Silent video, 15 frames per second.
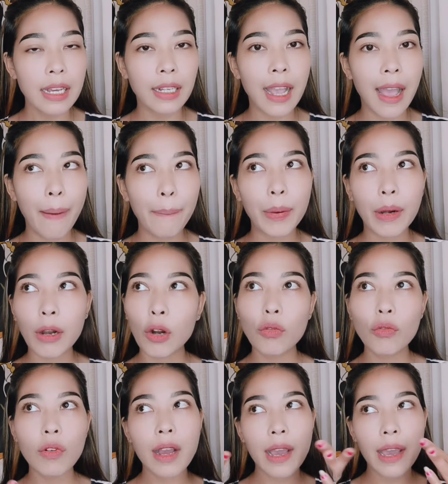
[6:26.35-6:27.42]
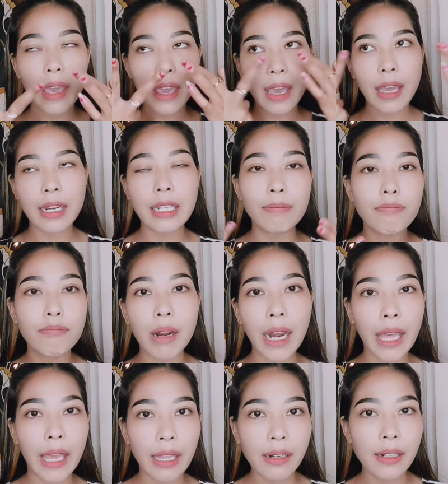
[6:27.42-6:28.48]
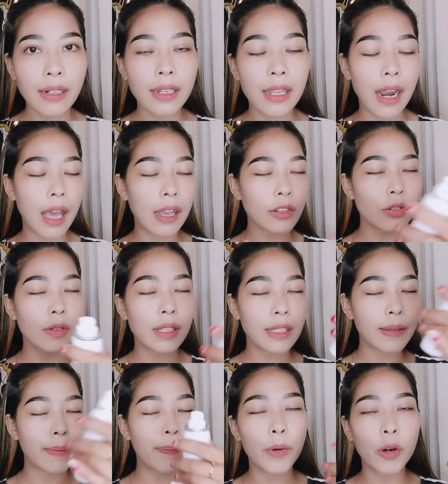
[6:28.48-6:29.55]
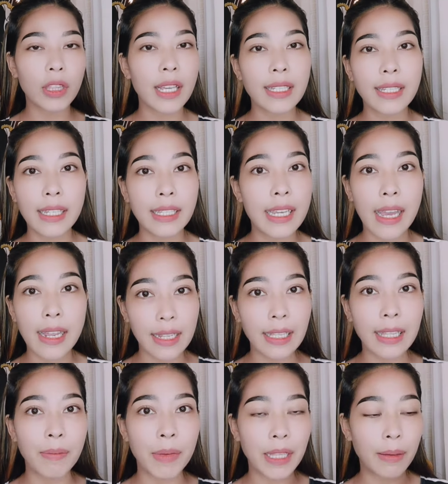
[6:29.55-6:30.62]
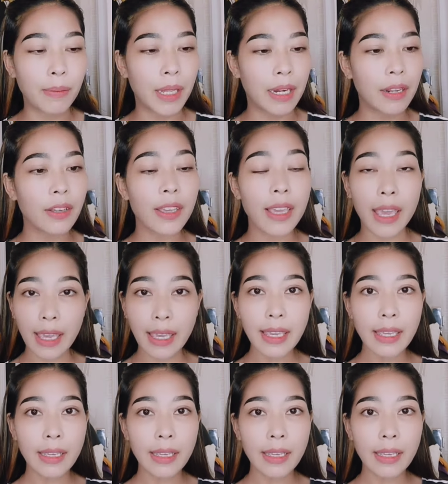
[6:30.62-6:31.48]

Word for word: nggak perlu perlu kayak di blend dia langsung disemprot aja jadi teman-teman oke okay.